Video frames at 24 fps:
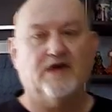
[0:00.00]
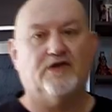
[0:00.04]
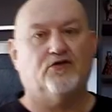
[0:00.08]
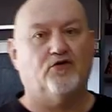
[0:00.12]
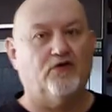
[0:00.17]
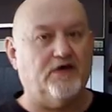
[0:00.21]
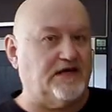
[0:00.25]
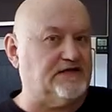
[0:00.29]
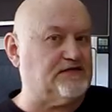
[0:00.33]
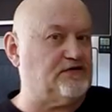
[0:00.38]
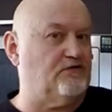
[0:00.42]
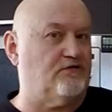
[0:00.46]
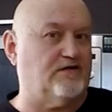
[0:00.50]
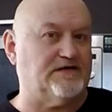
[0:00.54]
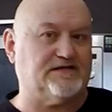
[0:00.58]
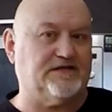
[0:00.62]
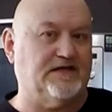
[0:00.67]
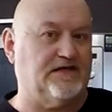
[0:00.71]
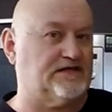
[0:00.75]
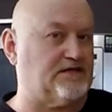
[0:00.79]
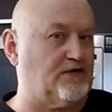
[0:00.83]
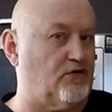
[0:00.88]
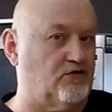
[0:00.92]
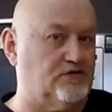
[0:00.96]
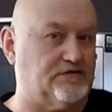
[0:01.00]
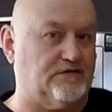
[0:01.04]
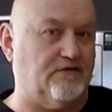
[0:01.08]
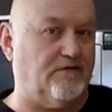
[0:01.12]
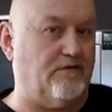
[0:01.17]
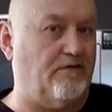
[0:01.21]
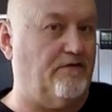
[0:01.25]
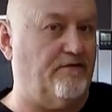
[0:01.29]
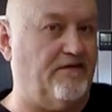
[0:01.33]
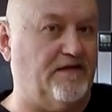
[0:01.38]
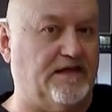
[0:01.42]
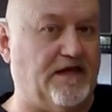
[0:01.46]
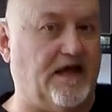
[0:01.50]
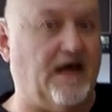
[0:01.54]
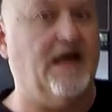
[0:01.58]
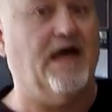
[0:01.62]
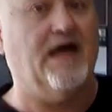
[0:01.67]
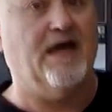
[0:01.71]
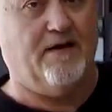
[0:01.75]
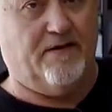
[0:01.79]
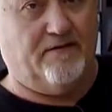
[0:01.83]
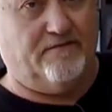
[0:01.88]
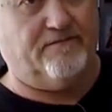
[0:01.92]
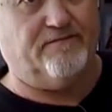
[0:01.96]
Но если у вас нет розового вина,
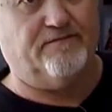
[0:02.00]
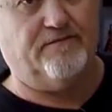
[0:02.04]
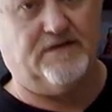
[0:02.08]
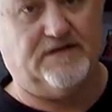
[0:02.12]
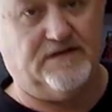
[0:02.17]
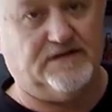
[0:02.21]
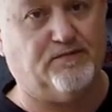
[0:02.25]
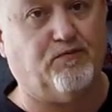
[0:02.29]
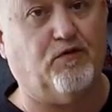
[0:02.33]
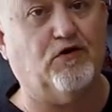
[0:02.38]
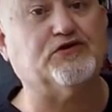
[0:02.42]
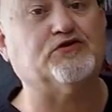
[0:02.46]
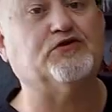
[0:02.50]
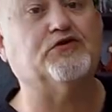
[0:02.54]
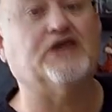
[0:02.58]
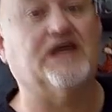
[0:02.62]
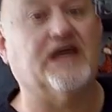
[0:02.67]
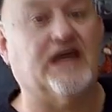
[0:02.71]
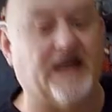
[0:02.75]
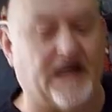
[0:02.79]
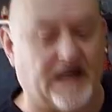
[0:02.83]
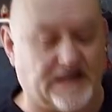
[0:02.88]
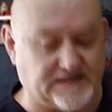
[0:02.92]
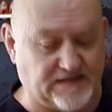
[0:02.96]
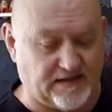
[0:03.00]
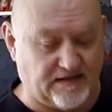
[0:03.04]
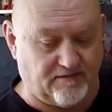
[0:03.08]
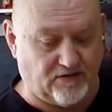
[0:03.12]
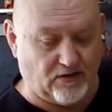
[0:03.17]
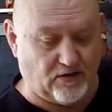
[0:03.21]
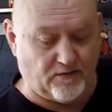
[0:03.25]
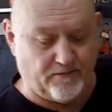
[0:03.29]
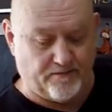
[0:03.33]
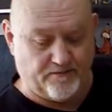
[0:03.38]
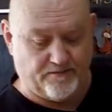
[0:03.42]
используйте красное вино.